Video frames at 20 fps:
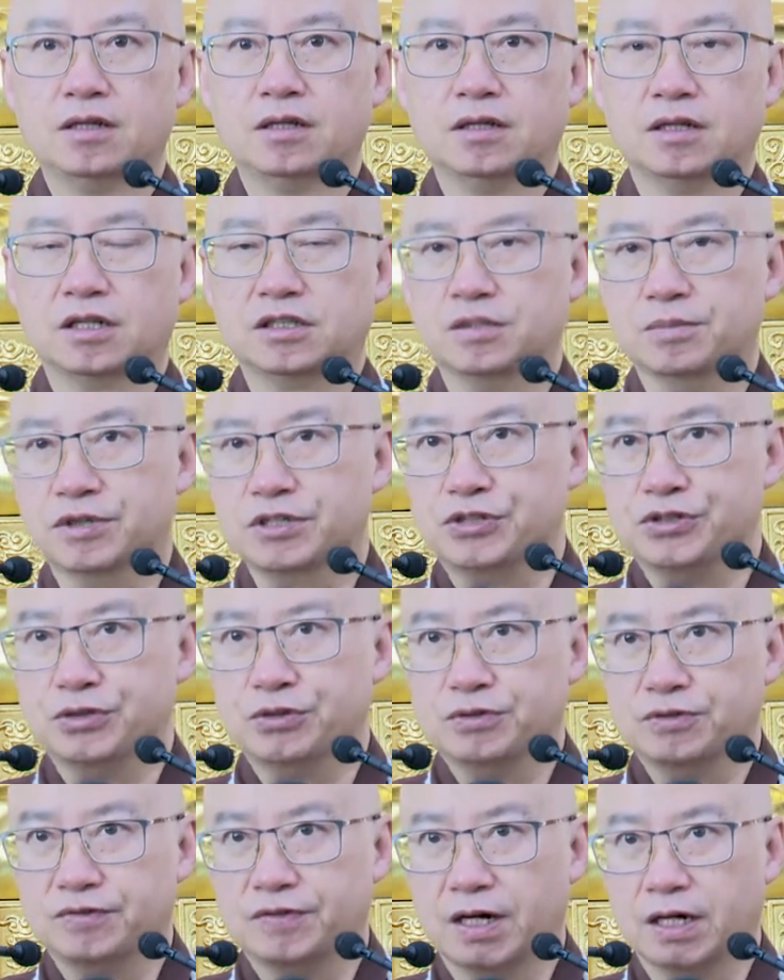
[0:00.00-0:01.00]
那怎么
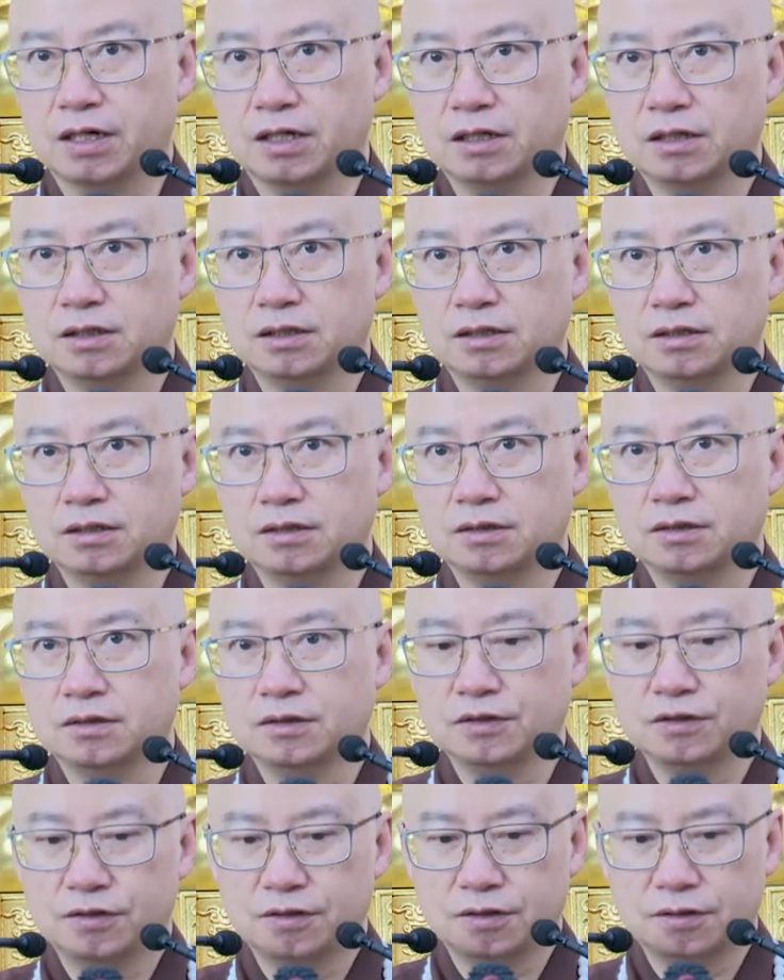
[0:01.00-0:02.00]
修法呢？
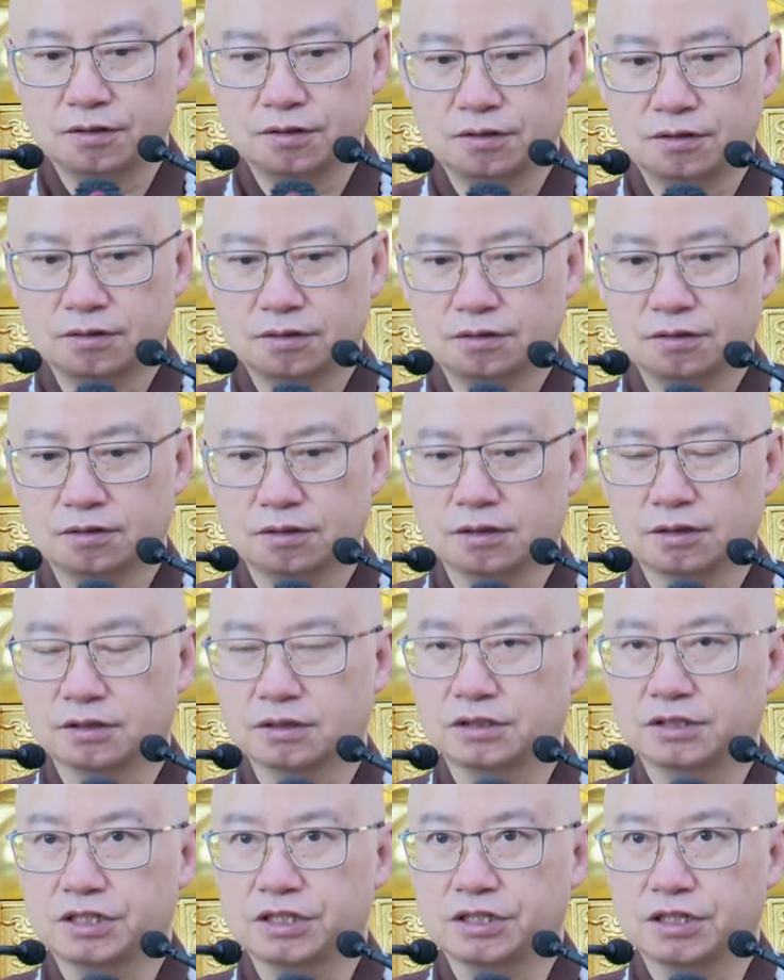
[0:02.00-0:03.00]
这
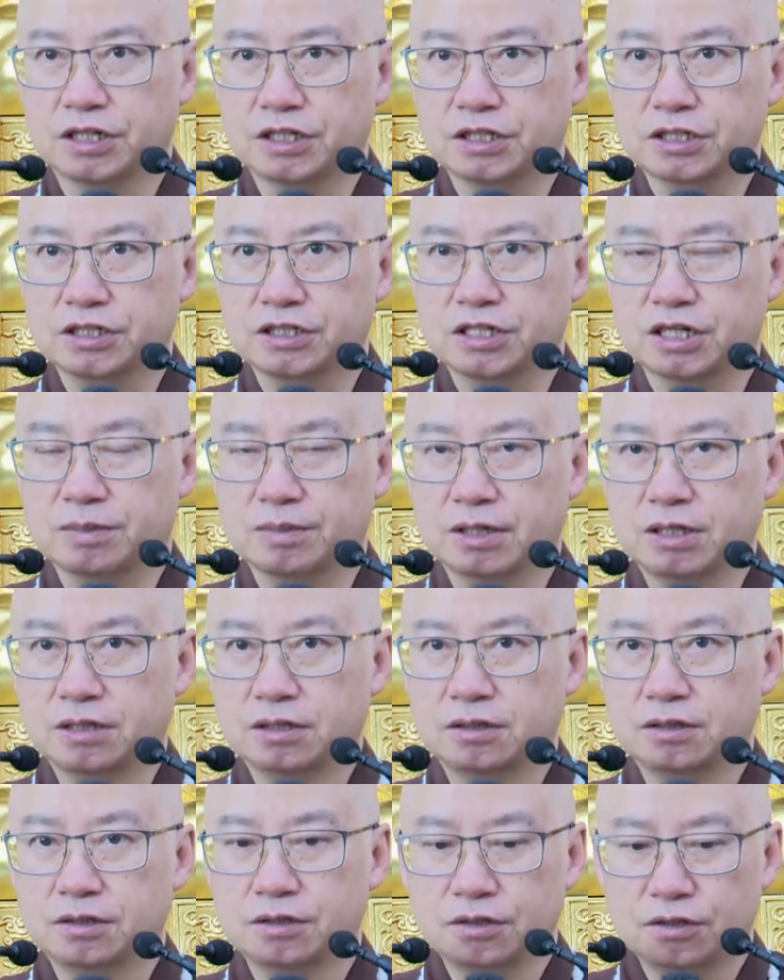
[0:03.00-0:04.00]
经常也讲嘛，
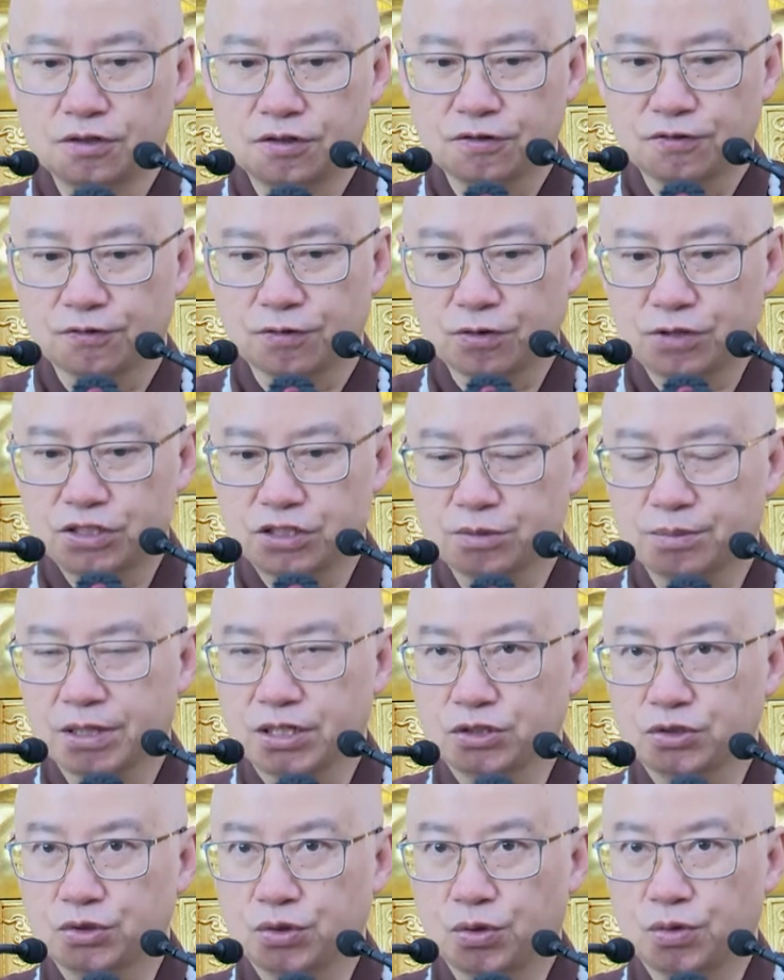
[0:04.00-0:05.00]
佛是
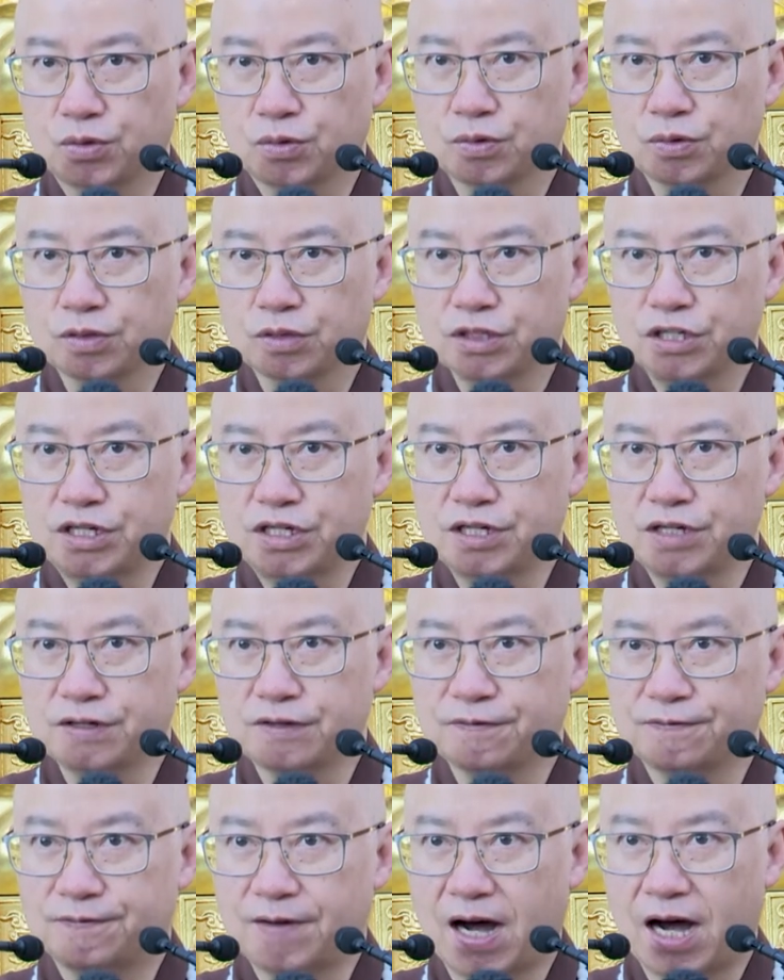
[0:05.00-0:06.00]
门中
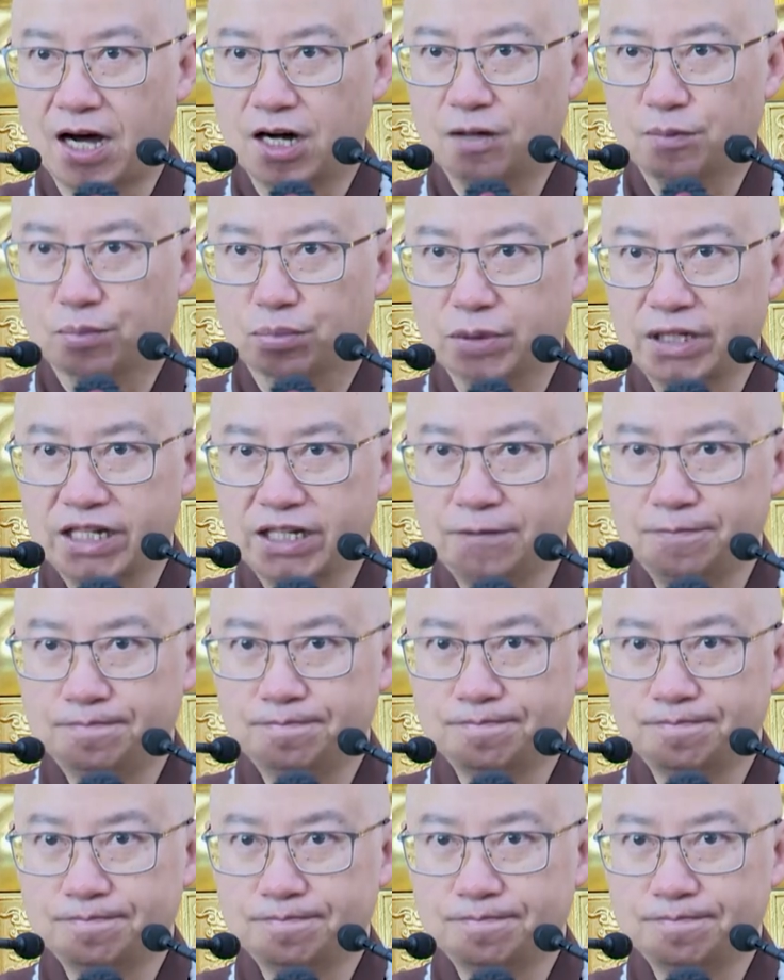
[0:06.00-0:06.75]
一法不立，